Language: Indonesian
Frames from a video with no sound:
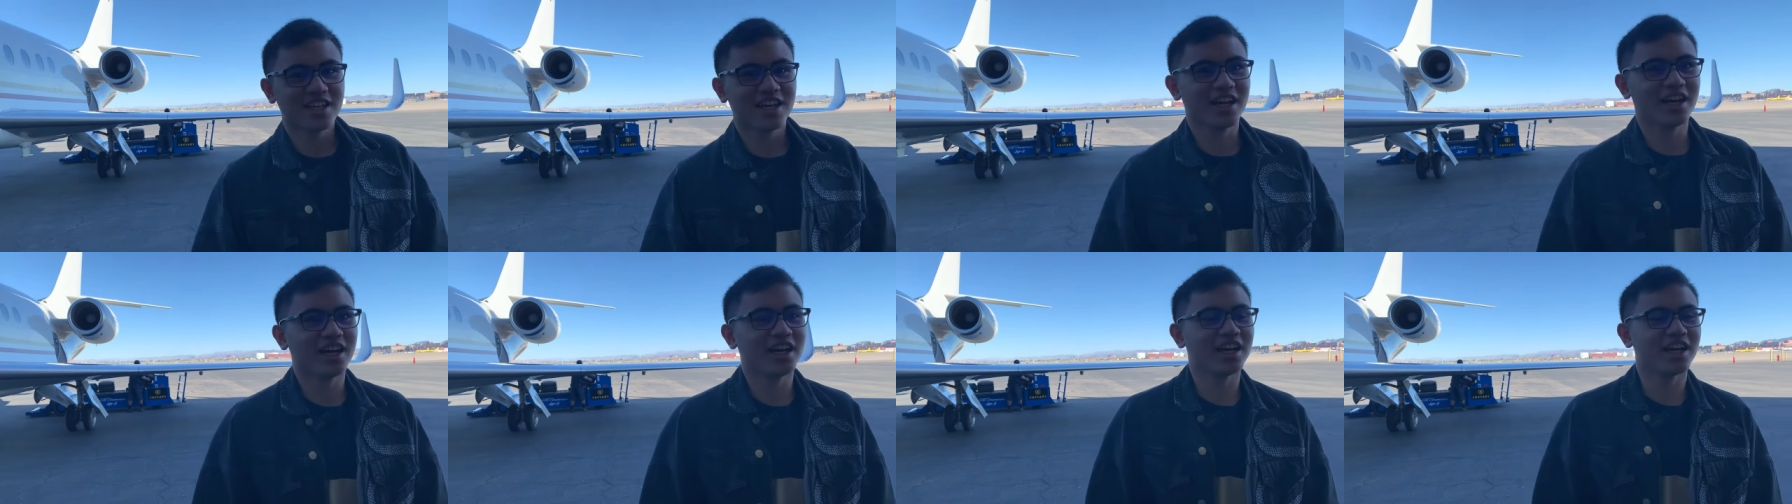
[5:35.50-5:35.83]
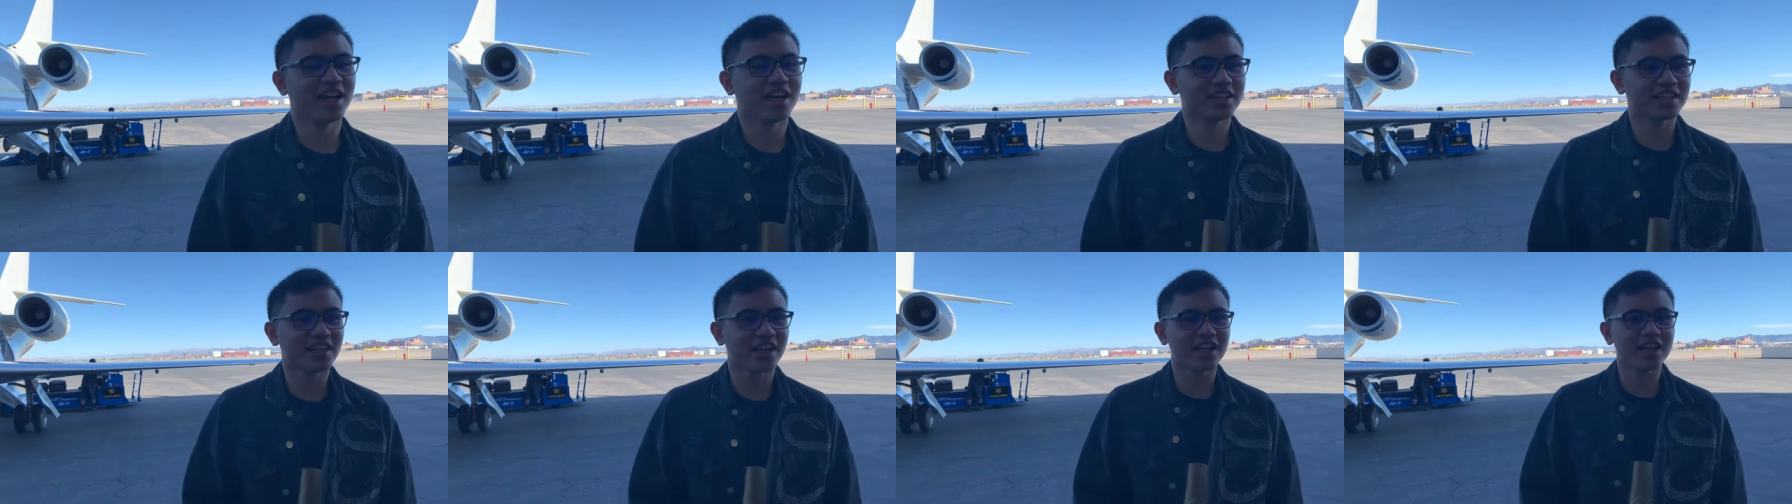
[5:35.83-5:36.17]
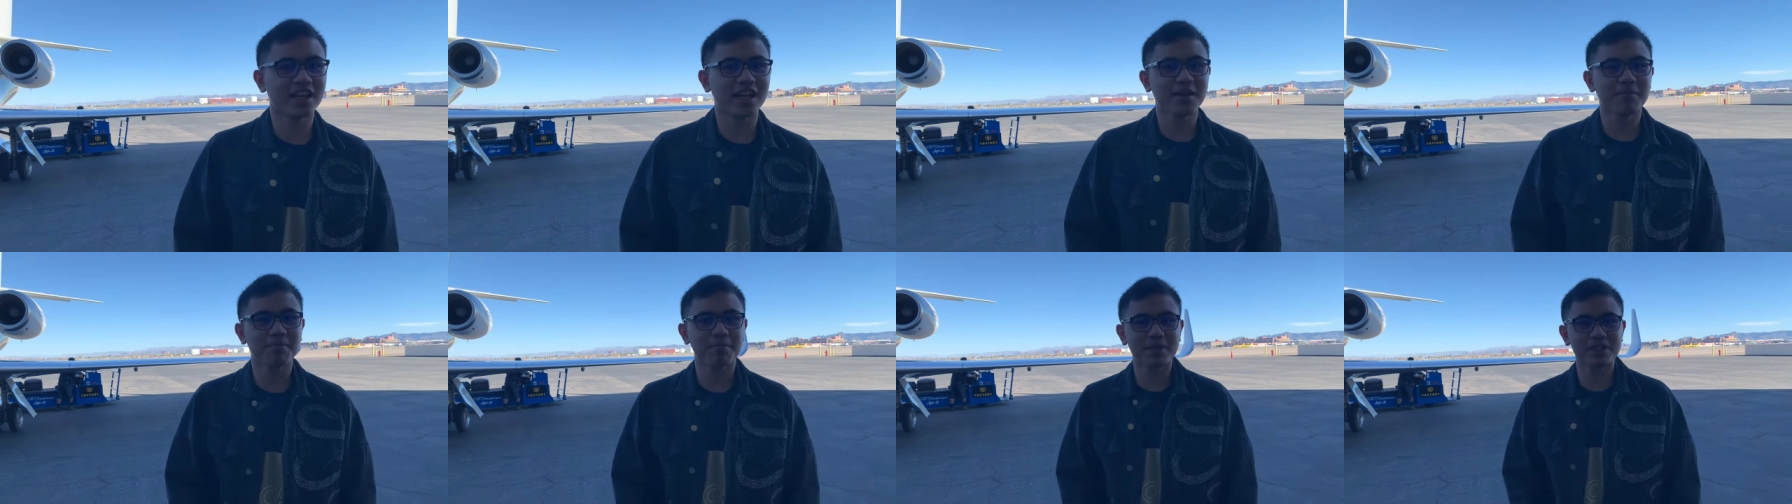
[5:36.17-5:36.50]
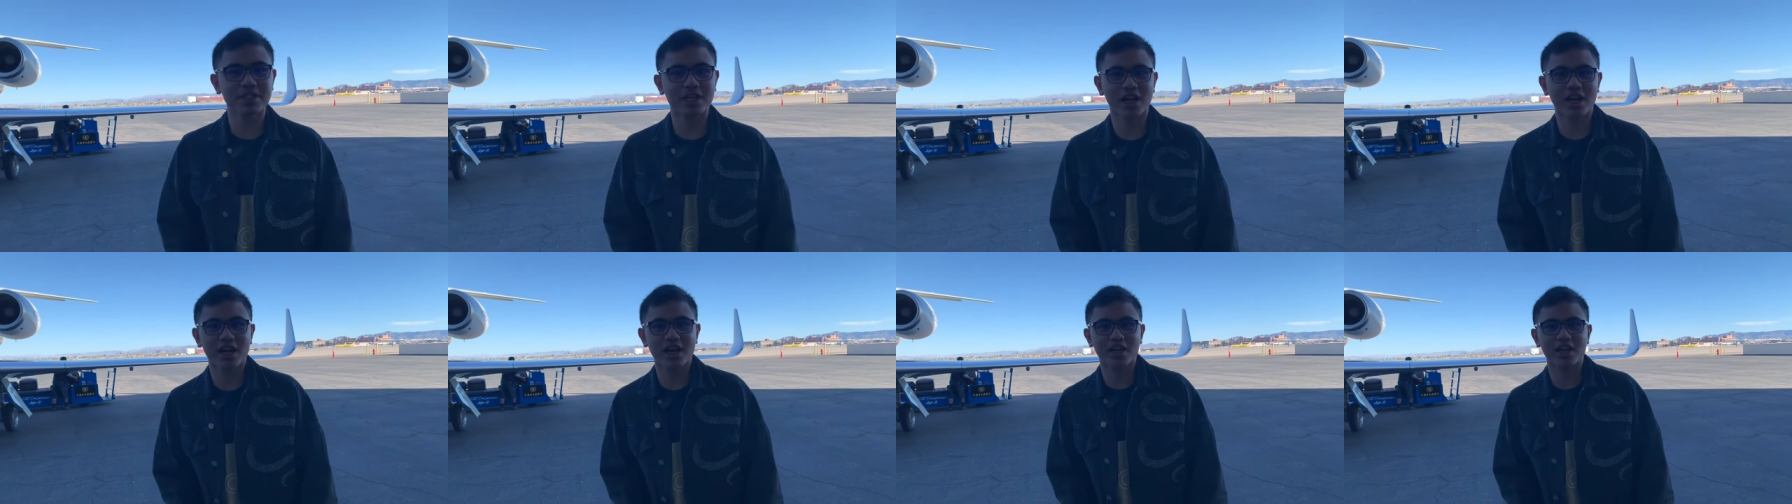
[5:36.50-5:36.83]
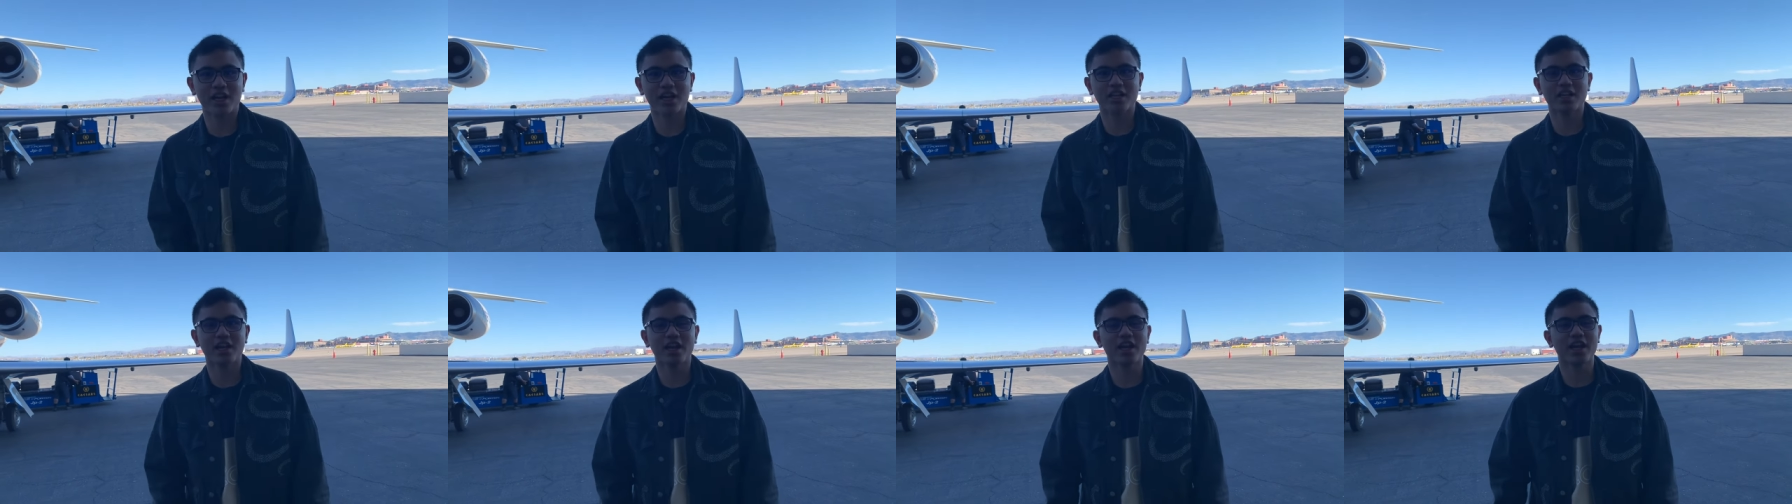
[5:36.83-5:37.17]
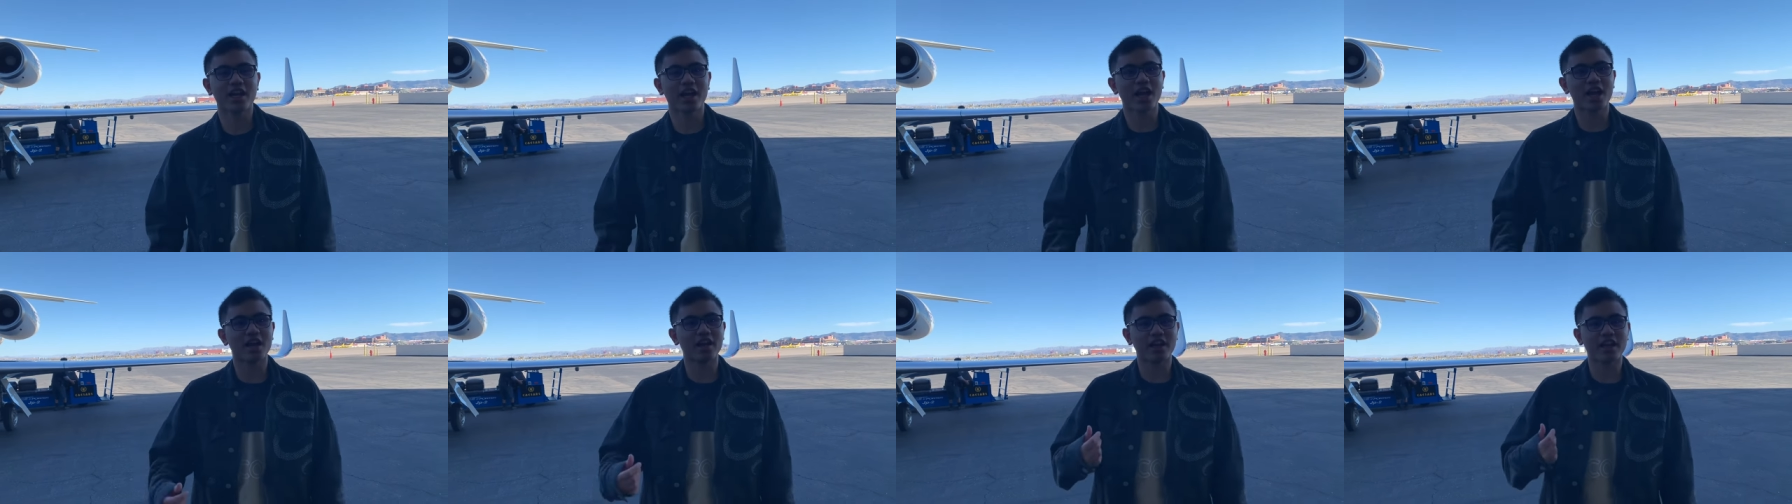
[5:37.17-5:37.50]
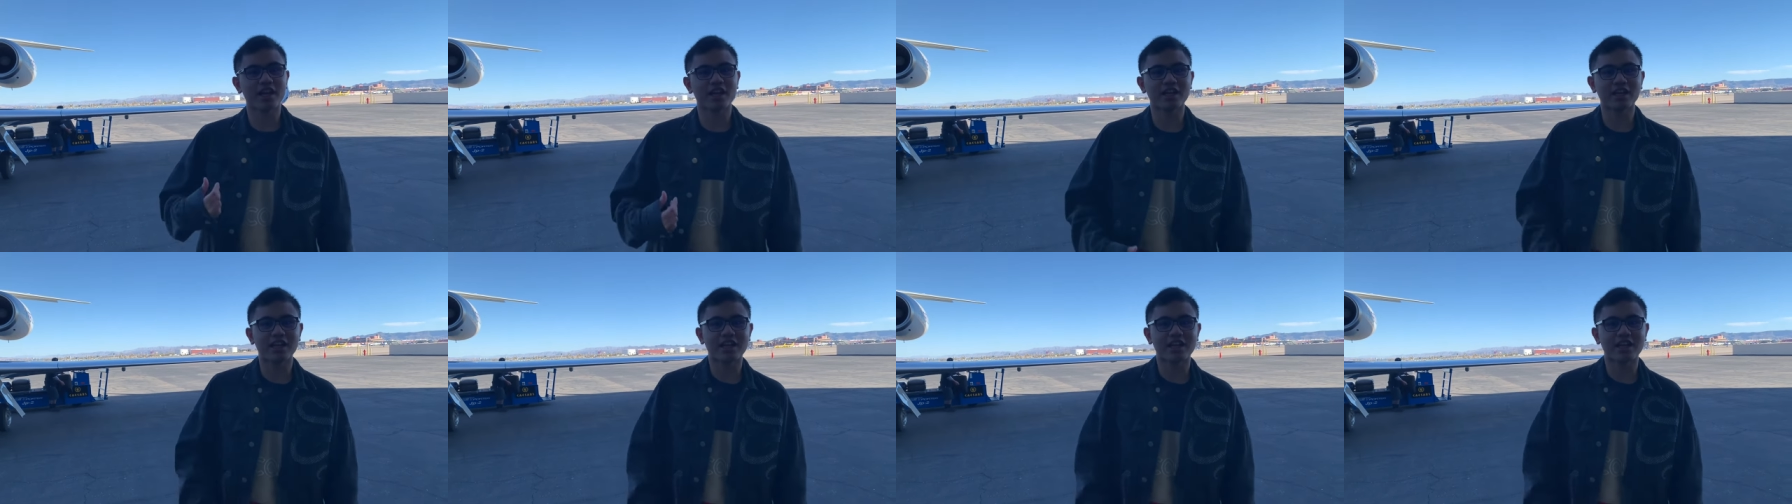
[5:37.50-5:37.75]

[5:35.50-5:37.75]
Uh, tadi perjalanan dari LA ke